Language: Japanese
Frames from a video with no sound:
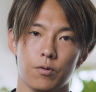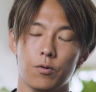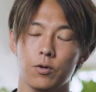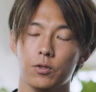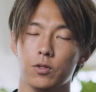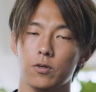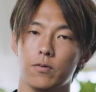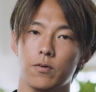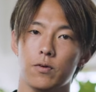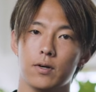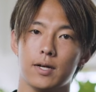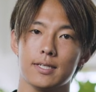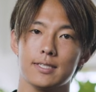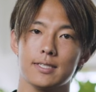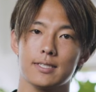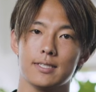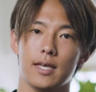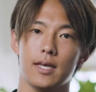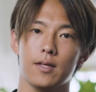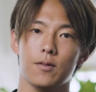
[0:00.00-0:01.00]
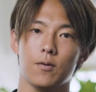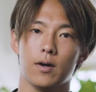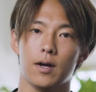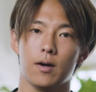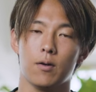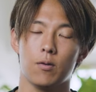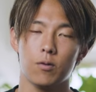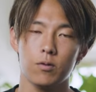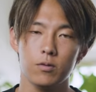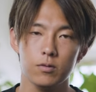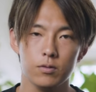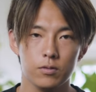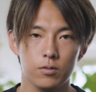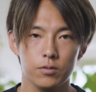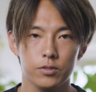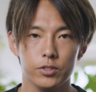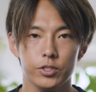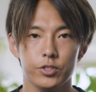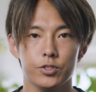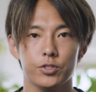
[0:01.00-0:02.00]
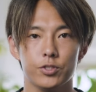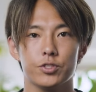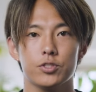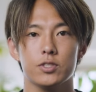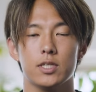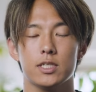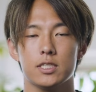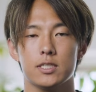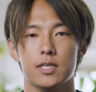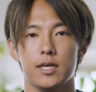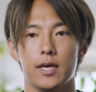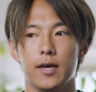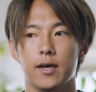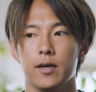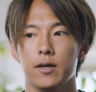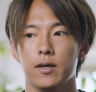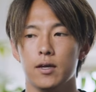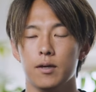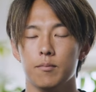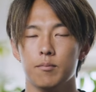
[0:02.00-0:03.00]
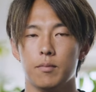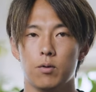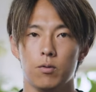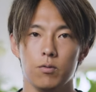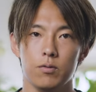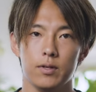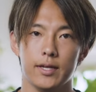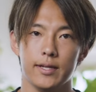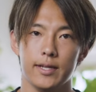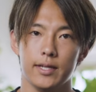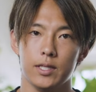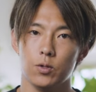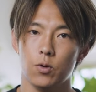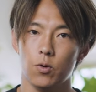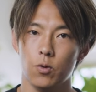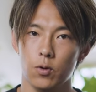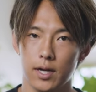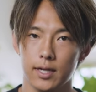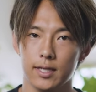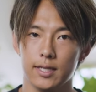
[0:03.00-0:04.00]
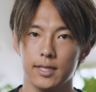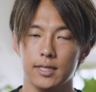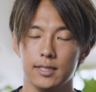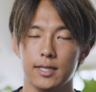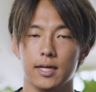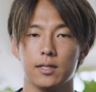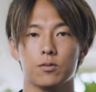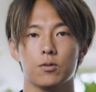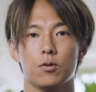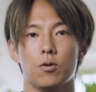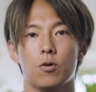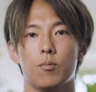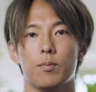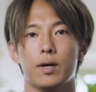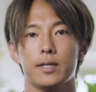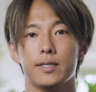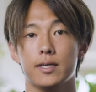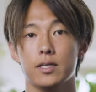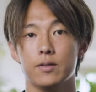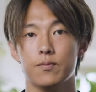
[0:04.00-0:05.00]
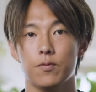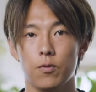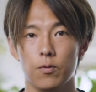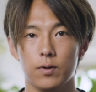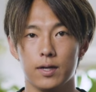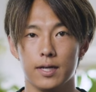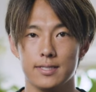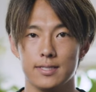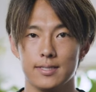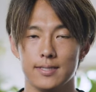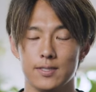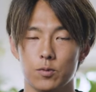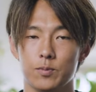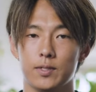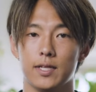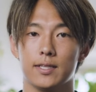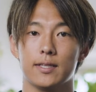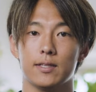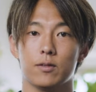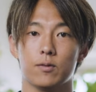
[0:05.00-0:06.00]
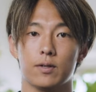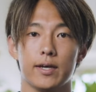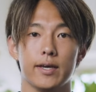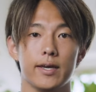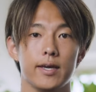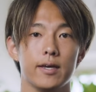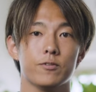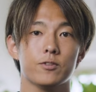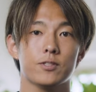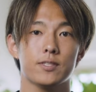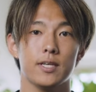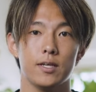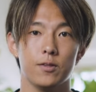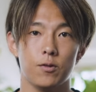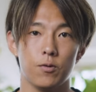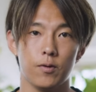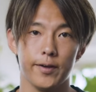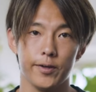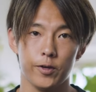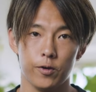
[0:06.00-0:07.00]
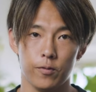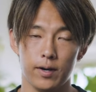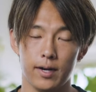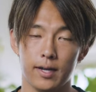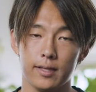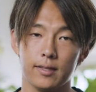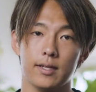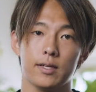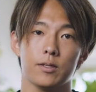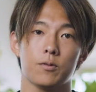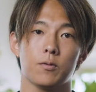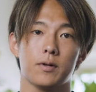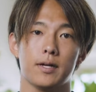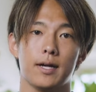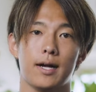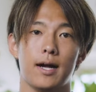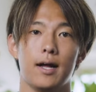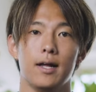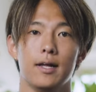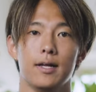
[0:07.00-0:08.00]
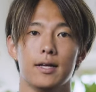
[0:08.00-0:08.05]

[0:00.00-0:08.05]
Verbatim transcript: オートフォーカス性能が本当に優秀でして、本来ね動画機だとマニュアルフォーカスのみだったりとか AF 性能が弱かったりとか、